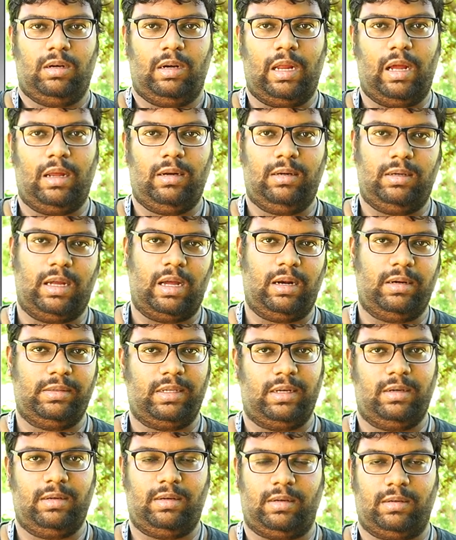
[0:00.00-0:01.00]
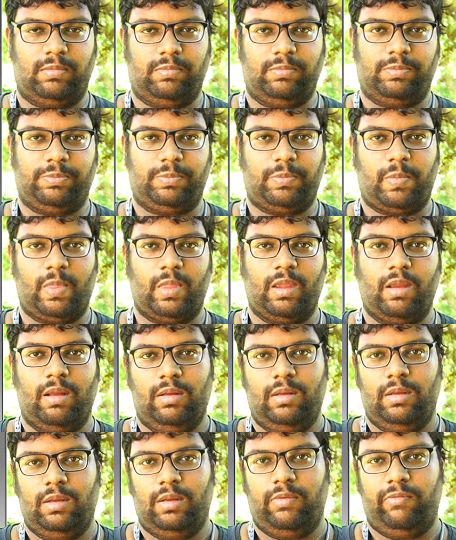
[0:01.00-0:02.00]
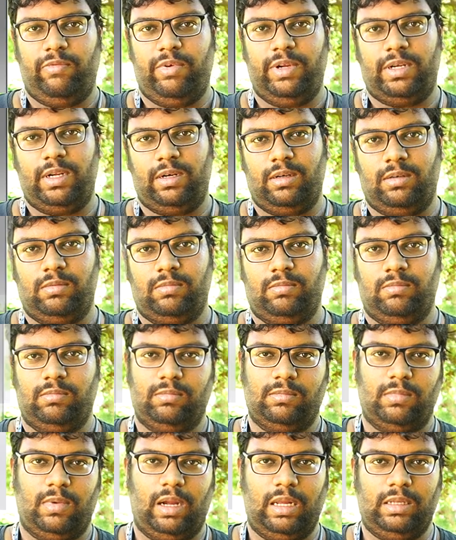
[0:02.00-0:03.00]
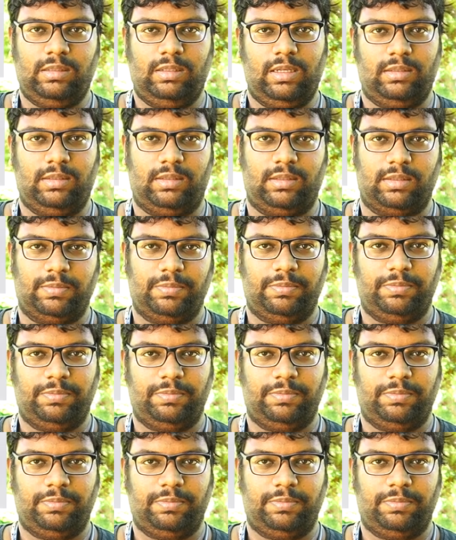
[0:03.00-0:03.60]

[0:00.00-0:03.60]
நாலு நாலு சிலிண்டர் V10 டென் அஞ்சு அஞ்சு